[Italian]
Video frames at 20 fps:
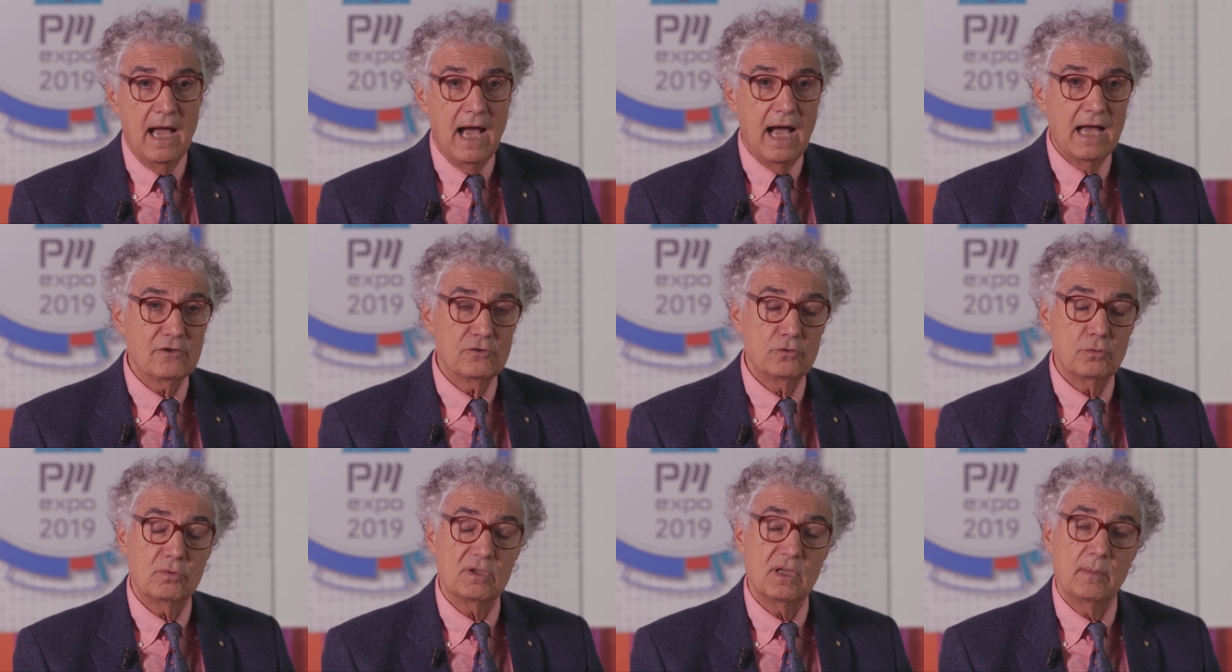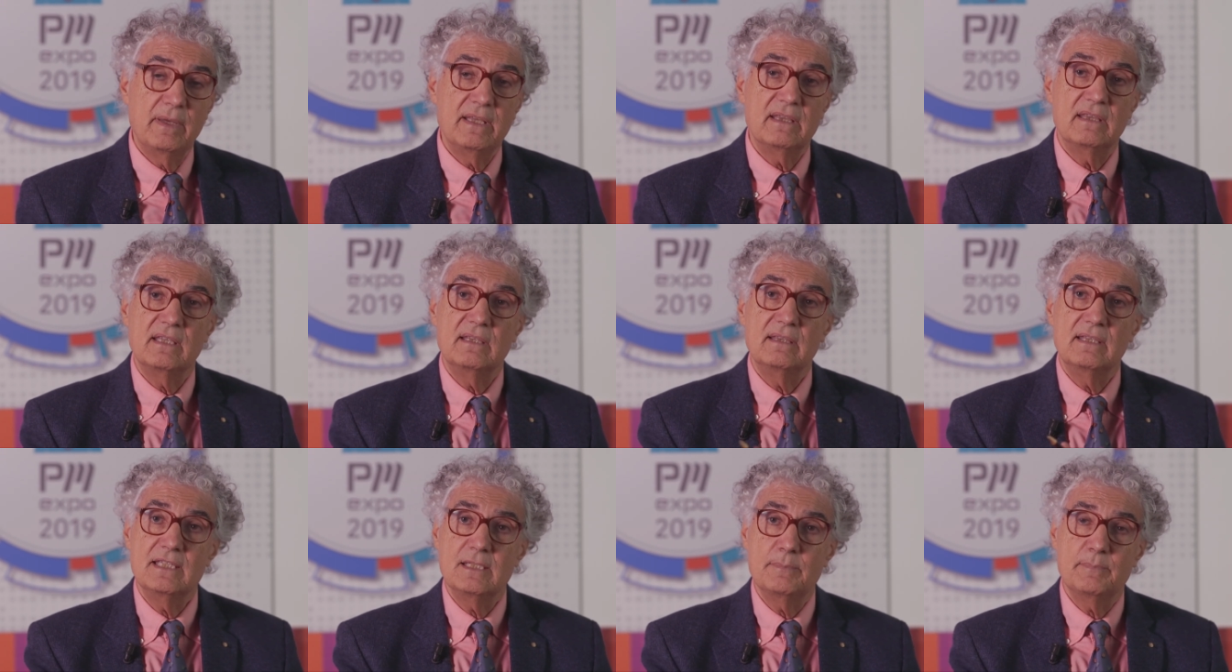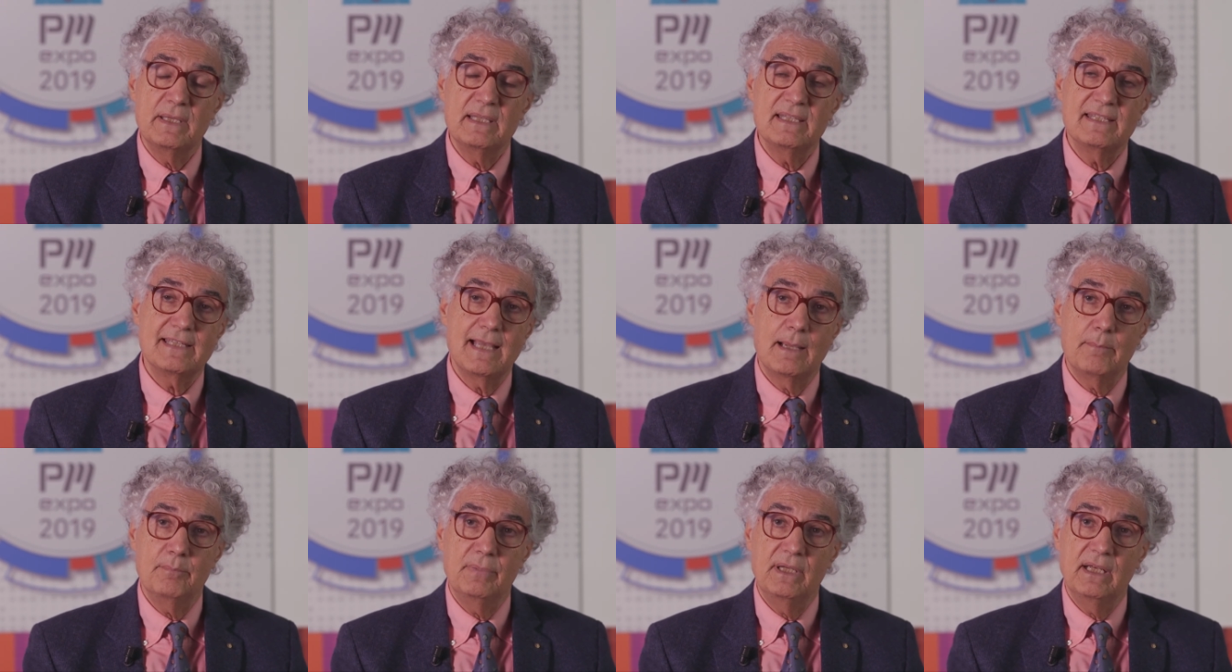assolutamente
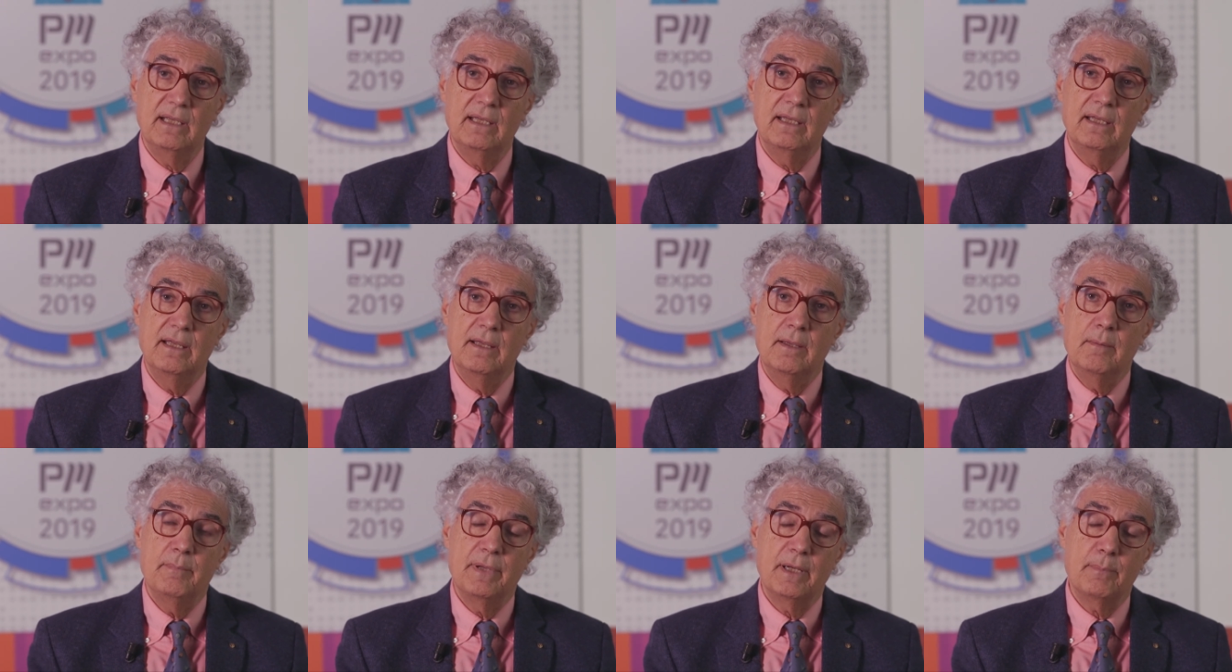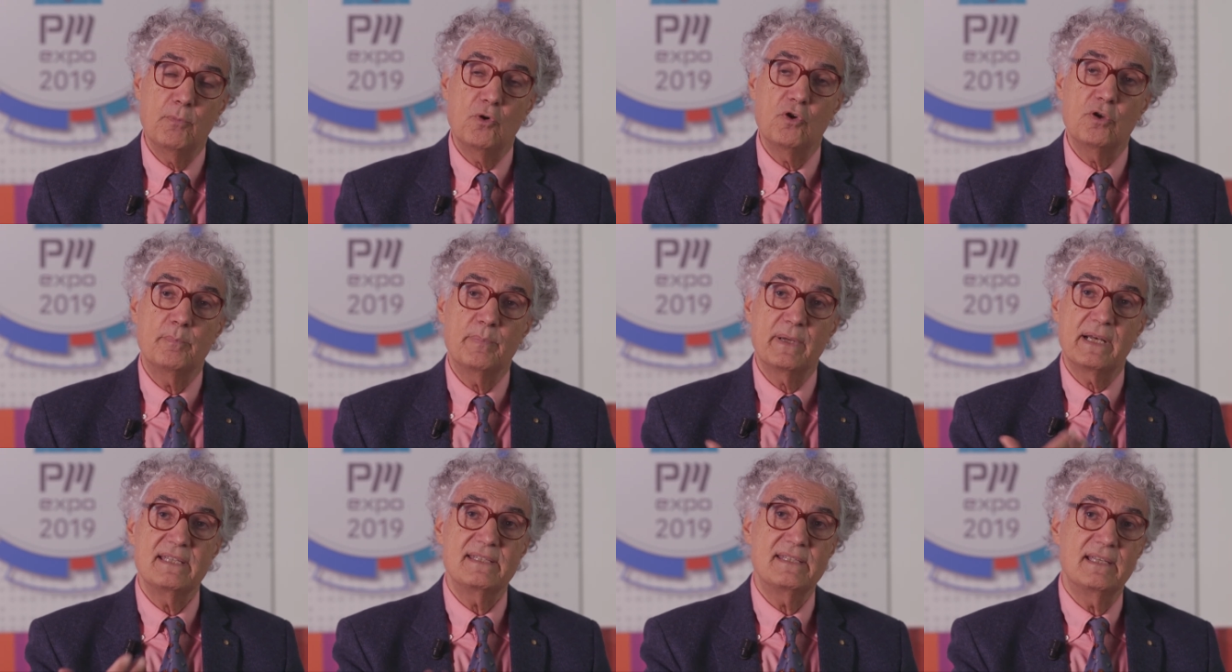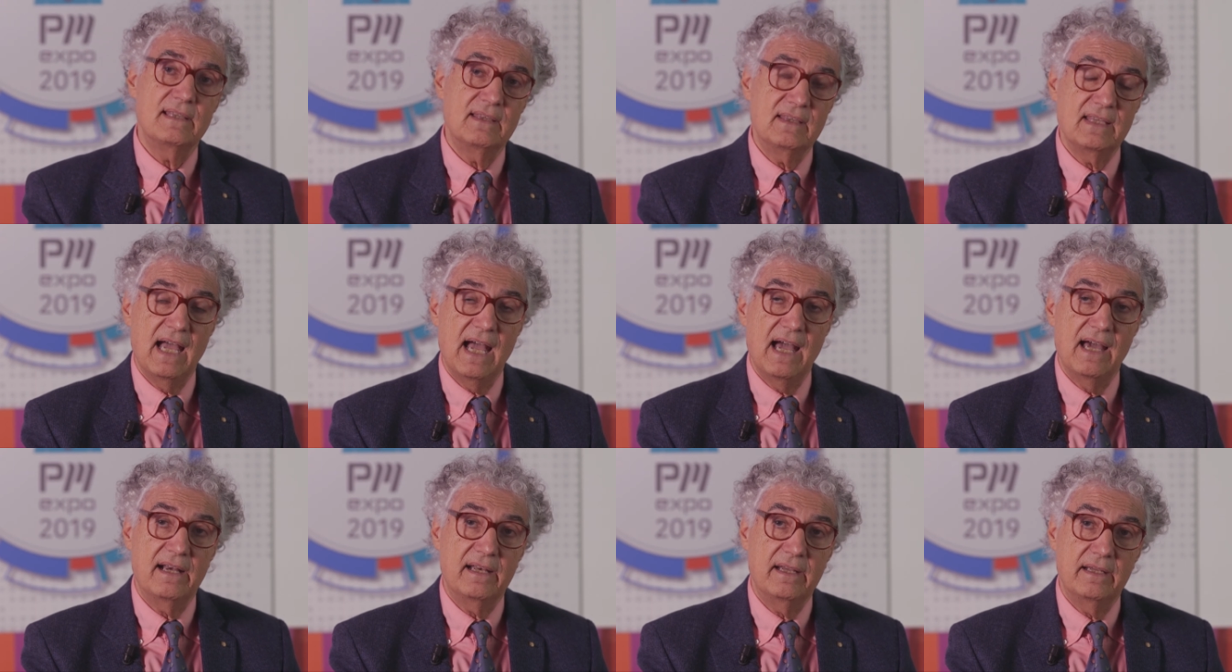indispensabile per poi
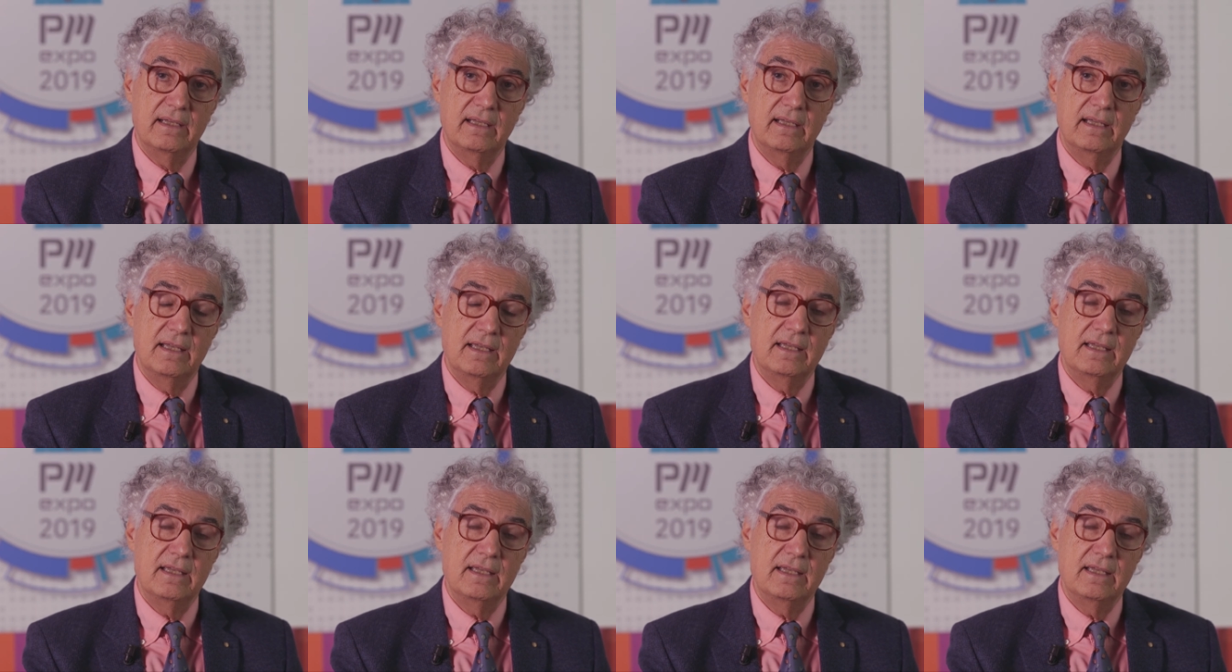presentare